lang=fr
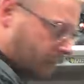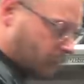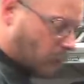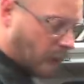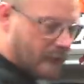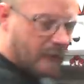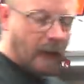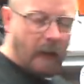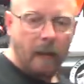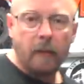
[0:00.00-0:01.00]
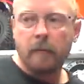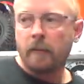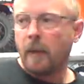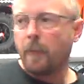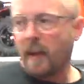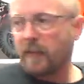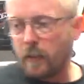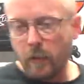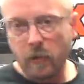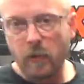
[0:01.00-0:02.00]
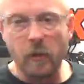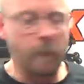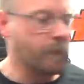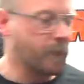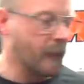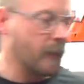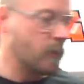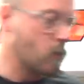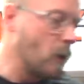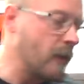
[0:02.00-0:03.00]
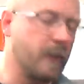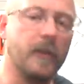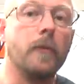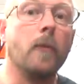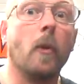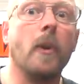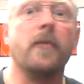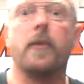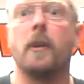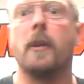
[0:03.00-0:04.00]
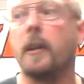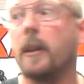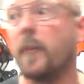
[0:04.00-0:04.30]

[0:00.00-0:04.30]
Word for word: tu restreins les performances, soit si tu veux rouler fort, eh